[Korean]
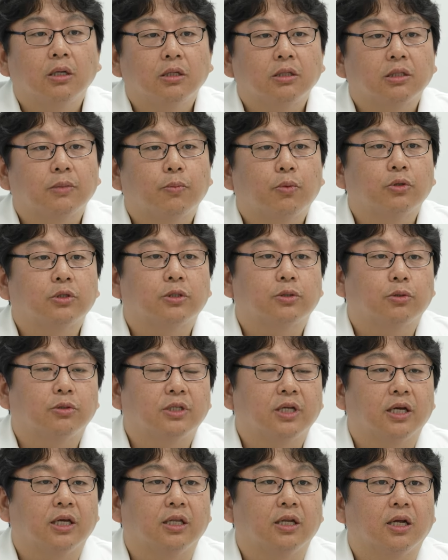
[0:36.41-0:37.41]
스포츠
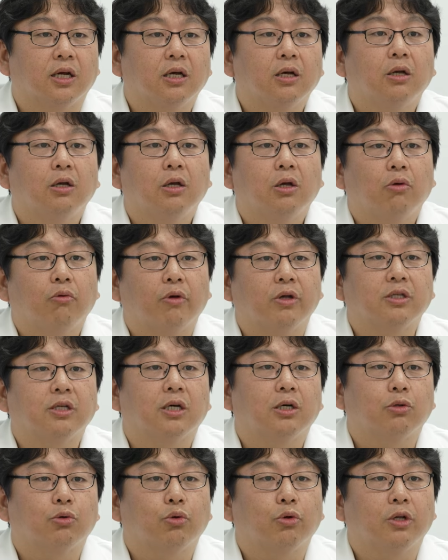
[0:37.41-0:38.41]
손상이나
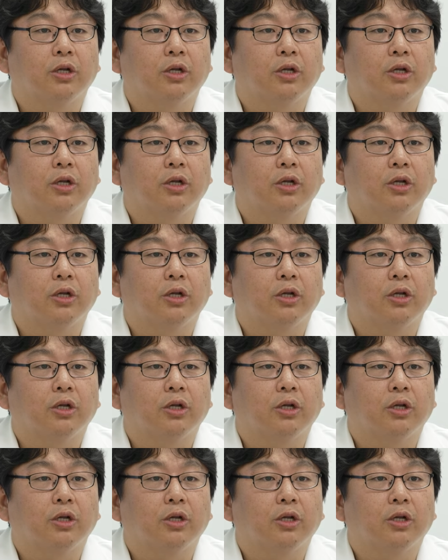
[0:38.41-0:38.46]
외상으로